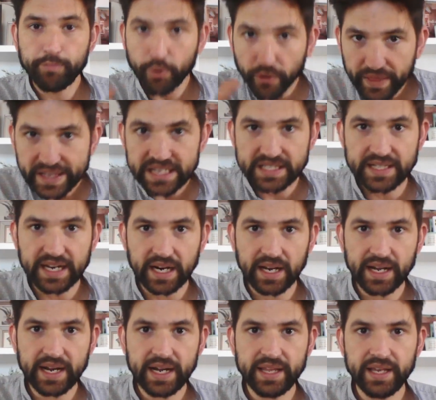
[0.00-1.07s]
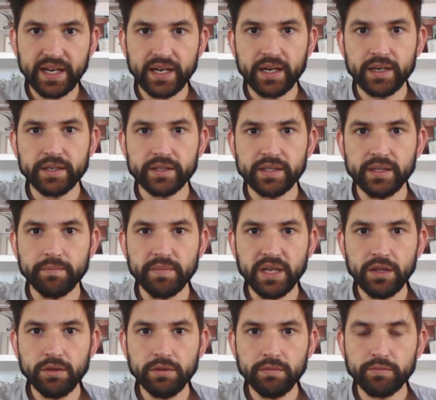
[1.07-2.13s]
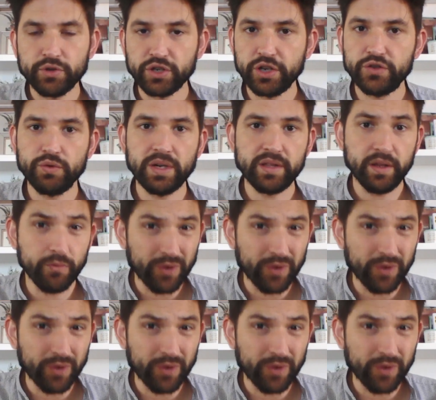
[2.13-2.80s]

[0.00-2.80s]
podéis darle caña sin miedo, porque es un,